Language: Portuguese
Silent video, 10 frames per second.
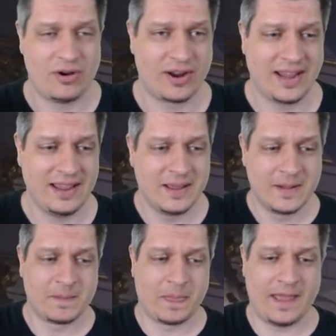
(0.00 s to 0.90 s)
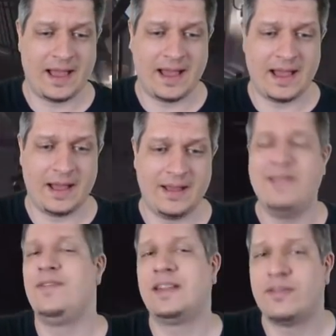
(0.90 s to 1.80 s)
ok? Uh,
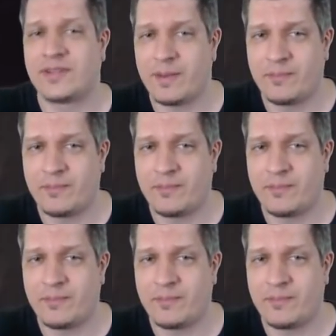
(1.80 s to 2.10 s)
evita ficar